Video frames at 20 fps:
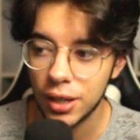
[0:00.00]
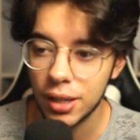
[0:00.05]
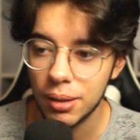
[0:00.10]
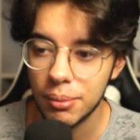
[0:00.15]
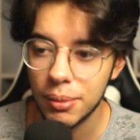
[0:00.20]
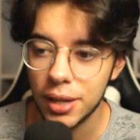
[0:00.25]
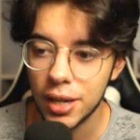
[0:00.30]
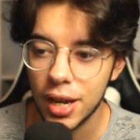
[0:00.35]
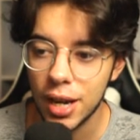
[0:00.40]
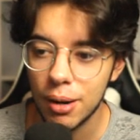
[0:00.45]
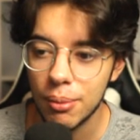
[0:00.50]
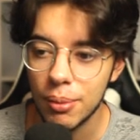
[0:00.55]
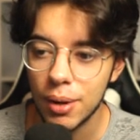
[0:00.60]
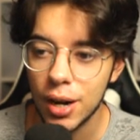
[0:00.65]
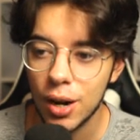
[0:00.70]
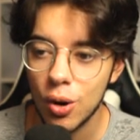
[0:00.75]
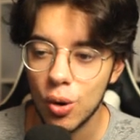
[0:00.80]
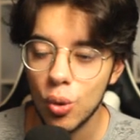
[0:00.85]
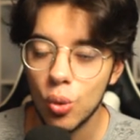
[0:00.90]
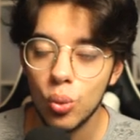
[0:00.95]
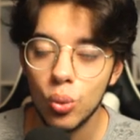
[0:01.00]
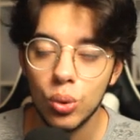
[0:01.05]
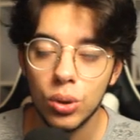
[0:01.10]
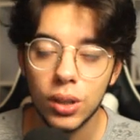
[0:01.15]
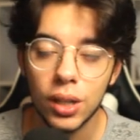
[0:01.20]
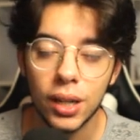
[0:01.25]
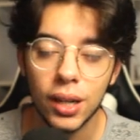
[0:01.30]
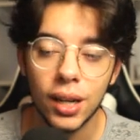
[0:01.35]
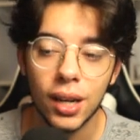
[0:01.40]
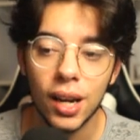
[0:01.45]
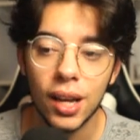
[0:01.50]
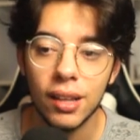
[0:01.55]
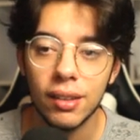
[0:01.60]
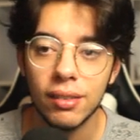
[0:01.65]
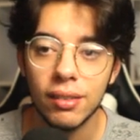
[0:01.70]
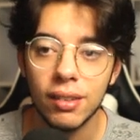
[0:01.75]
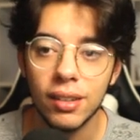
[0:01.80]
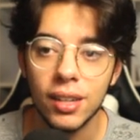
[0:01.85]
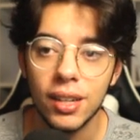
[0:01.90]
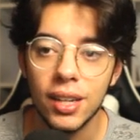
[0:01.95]
também é uma outra
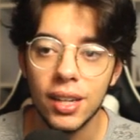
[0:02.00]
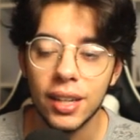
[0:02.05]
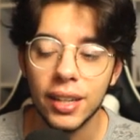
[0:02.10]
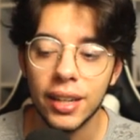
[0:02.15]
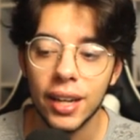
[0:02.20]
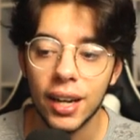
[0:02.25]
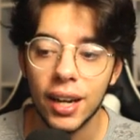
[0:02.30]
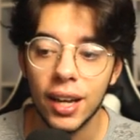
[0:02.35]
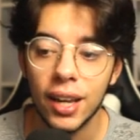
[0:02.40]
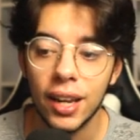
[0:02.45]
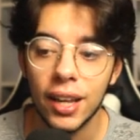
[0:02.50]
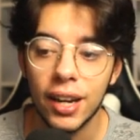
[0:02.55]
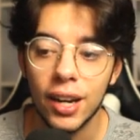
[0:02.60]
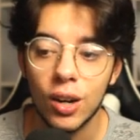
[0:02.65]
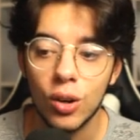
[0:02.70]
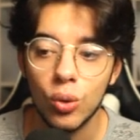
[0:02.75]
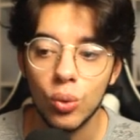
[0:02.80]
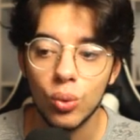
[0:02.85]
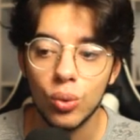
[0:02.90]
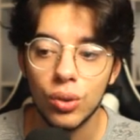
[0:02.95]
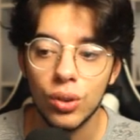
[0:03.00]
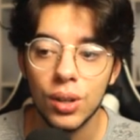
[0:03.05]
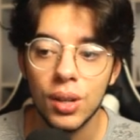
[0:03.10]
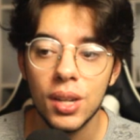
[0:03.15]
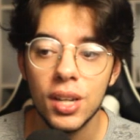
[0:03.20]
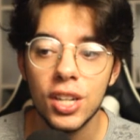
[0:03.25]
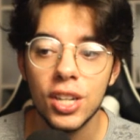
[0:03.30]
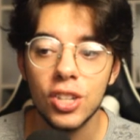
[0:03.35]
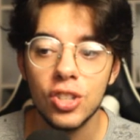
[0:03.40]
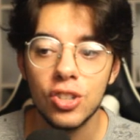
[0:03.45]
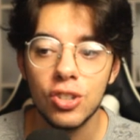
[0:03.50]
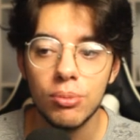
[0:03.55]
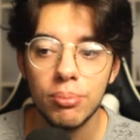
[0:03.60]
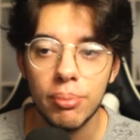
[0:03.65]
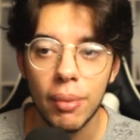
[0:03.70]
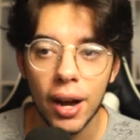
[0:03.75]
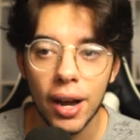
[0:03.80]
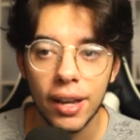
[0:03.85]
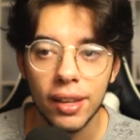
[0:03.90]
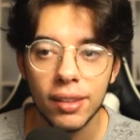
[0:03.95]
classe que a galera usa
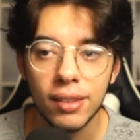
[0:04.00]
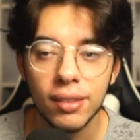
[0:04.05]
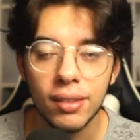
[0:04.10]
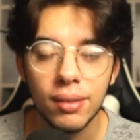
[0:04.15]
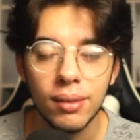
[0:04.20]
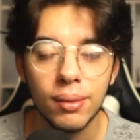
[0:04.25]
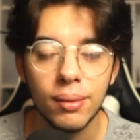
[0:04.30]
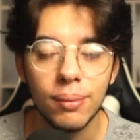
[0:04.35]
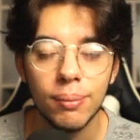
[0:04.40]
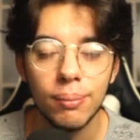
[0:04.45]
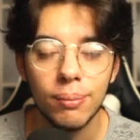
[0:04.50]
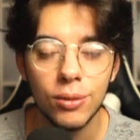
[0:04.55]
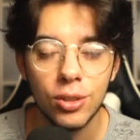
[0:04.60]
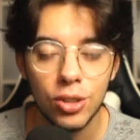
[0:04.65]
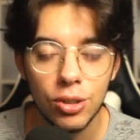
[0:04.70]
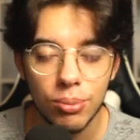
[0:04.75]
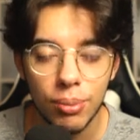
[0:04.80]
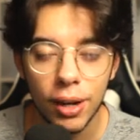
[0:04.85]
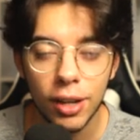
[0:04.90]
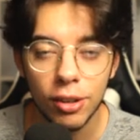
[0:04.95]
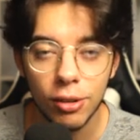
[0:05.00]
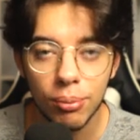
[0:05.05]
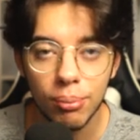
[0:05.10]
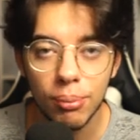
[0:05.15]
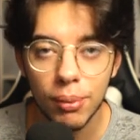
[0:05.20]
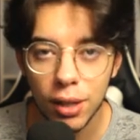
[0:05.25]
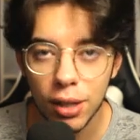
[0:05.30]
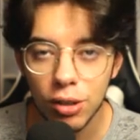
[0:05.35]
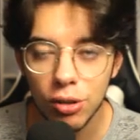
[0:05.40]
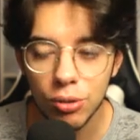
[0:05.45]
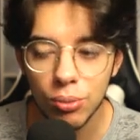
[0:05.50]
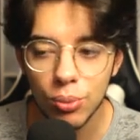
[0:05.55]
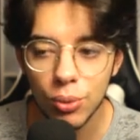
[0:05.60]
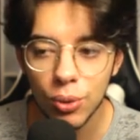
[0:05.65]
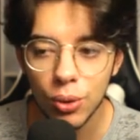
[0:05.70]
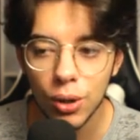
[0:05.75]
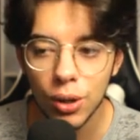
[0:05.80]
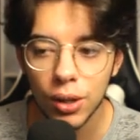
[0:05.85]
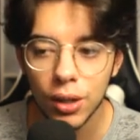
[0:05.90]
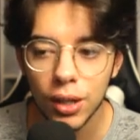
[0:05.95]
demais, demais mesmo
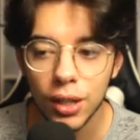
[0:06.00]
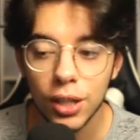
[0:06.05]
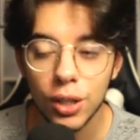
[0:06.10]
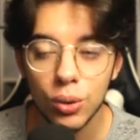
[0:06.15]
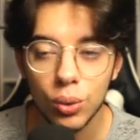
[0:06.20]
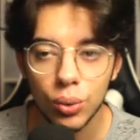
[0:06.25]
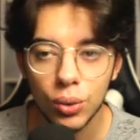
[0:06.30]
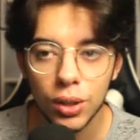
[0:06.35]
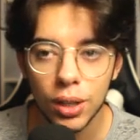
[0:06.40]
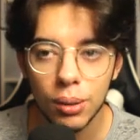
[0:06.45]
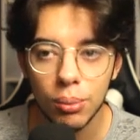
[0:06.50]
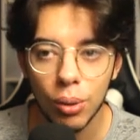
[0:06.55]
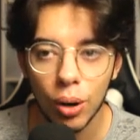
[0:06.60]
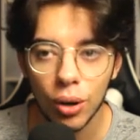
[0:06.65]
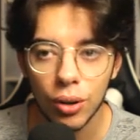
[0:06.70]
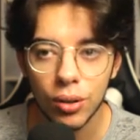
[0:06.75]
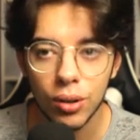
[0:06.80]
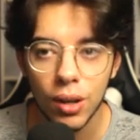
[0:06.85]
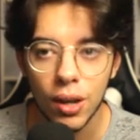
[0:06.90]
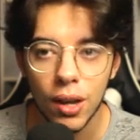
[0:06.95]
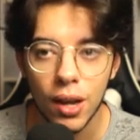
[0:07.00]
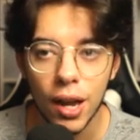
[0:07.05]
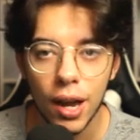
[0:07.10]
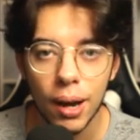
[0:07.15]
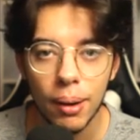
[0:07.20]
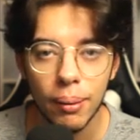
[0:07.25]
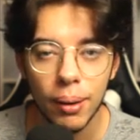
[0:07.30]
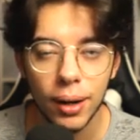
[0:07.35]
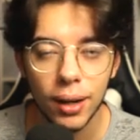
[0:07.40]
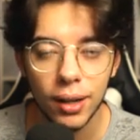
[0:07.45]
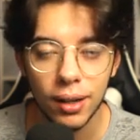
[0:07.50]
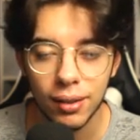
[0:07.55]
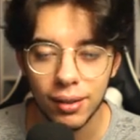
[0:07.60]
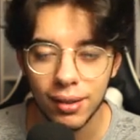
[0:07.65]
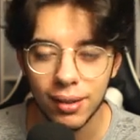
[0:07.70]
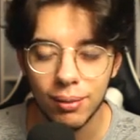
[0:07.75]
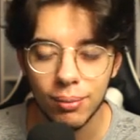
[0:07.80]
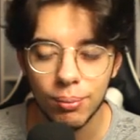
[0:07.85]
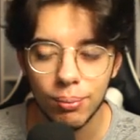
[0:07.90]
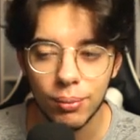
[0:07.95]
em Ultra Boss. É uma classe
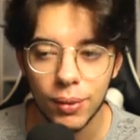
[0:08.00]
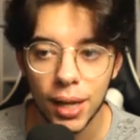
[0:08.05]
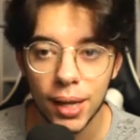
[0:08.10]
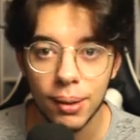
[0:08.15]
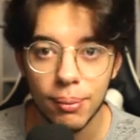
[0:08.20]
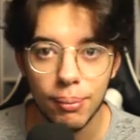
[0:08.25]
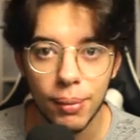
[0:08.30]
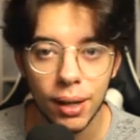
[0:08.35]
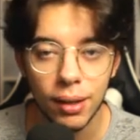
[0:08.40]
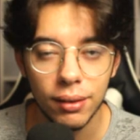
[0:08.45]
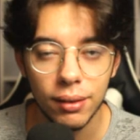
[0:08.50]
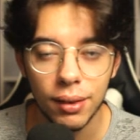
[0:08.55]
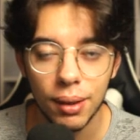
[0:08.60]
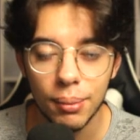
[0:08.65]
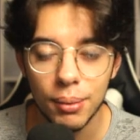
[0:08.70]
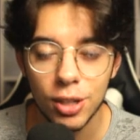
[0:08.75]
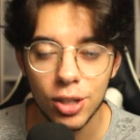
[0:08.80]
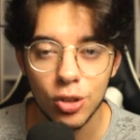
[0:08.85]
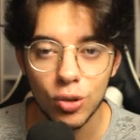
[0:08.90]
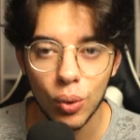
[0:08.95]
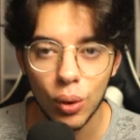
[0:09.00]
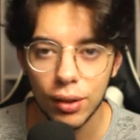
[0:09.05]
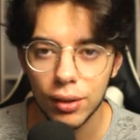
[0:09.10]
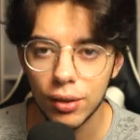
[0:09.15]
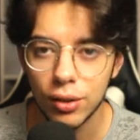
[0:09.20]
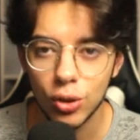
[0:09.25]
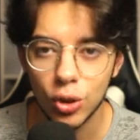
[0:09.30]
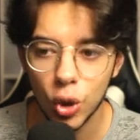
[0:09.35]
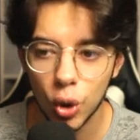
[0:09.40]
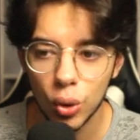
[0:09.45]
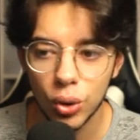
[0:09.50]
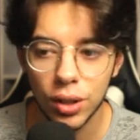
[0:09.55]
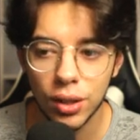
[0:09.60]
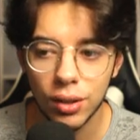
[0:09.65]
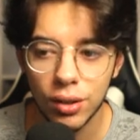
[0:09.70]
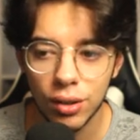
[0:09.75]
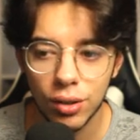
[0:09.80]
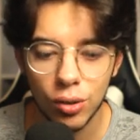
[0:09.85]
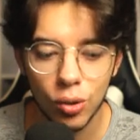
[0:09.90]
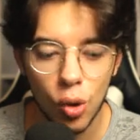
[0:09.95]
que tem basicamente quase
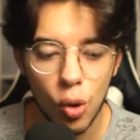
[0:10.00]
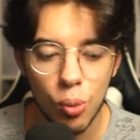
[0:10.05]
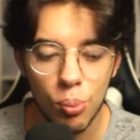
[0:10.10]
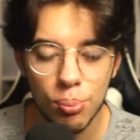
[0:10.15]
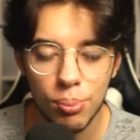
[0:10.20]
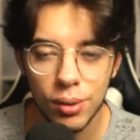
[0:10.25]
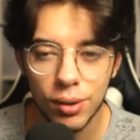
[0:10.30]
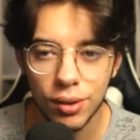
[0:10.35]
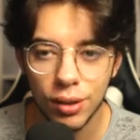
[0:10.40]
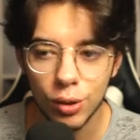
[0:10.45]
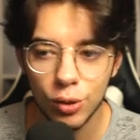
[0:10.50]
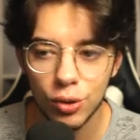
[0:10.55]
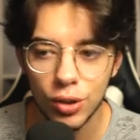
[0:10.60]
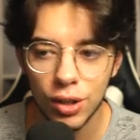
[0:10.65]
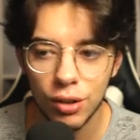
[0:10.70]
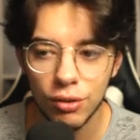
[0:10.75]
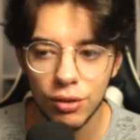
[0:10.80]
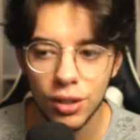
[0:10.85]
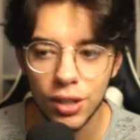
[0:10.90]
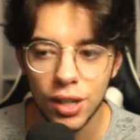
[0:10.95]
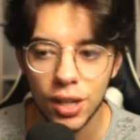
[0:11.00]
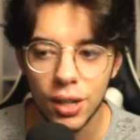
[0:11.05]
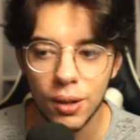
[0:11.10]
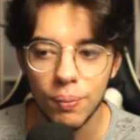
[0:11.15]
todas as comps que eu já vi,